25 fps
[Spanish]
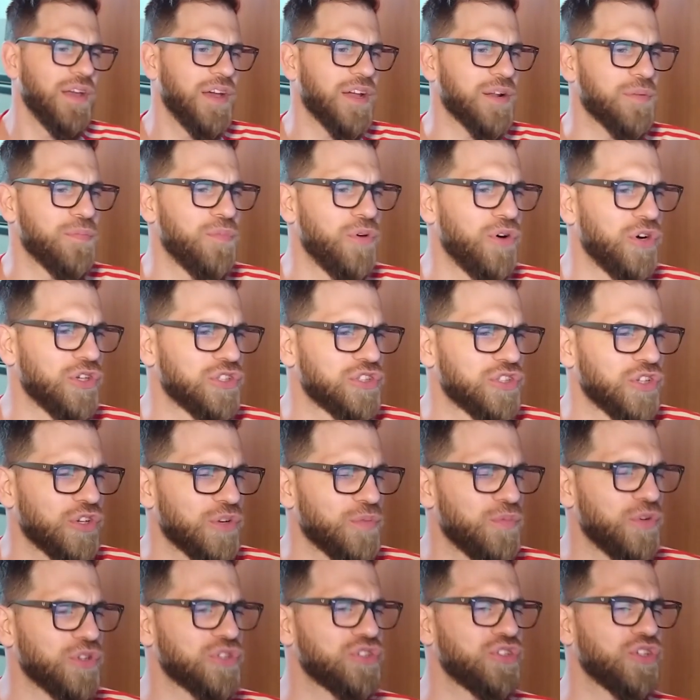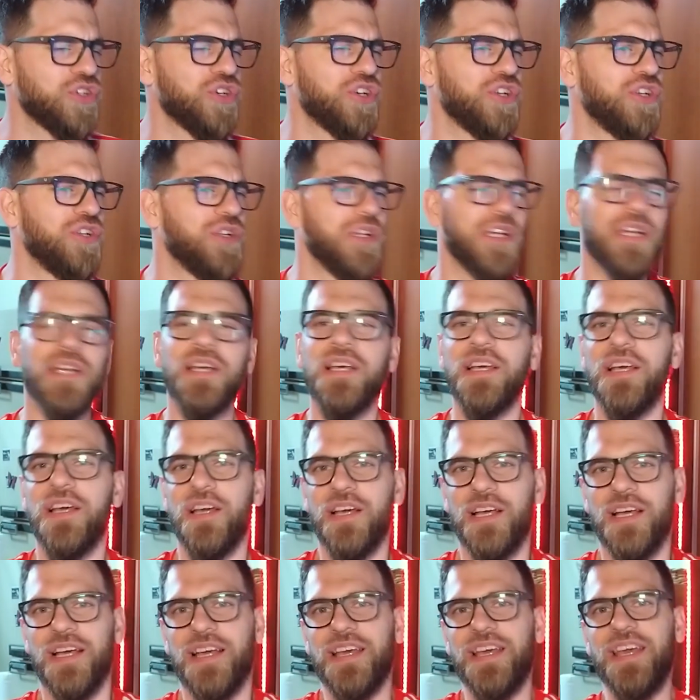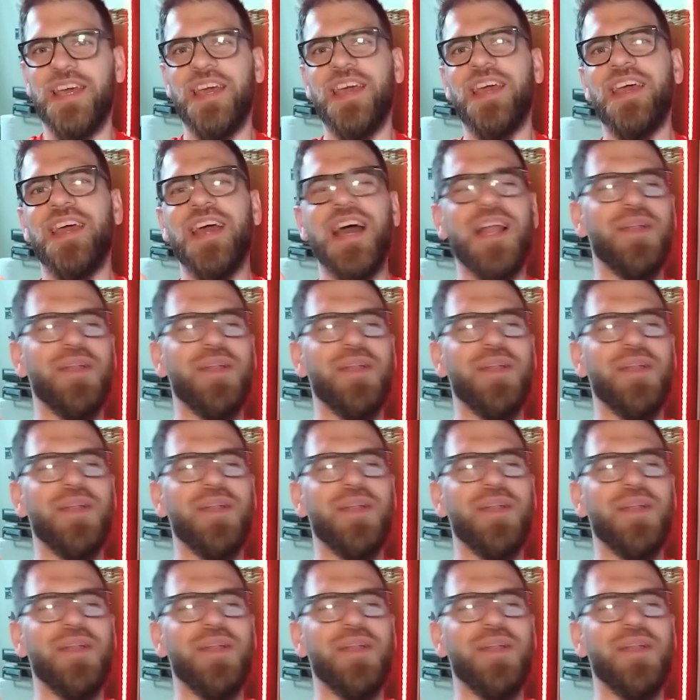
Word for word: Hermoso, hermoso gol. Eh,